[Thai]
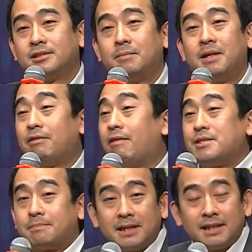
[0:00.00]
ก็ไม่มีความ
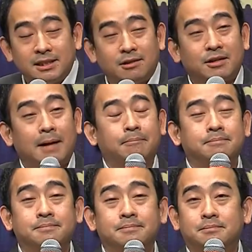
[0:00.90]
จำเป็นที่ต้อง
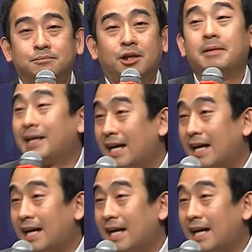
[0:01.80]
ทำเพราะไม่